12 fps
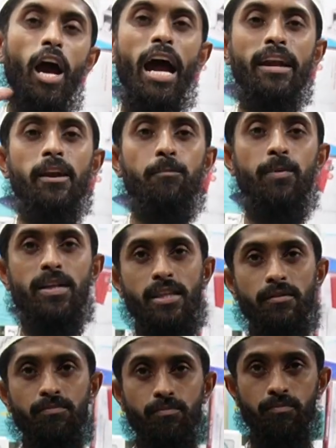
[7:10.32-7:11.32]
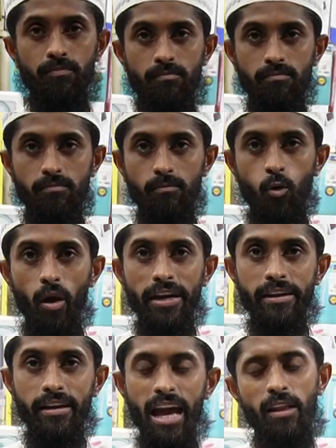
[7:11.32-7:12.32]
হান্ড্রেড পার্সেন্ট
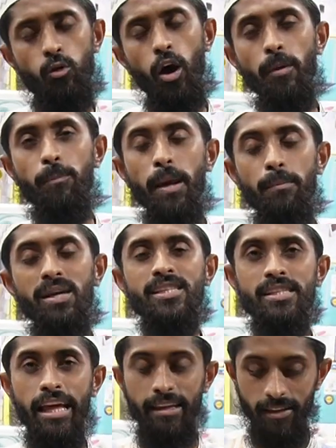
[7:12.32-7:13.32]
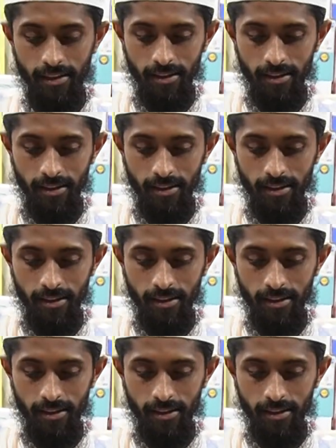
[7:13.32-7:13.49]
কোয়ালিটি ধরবে মিস নাই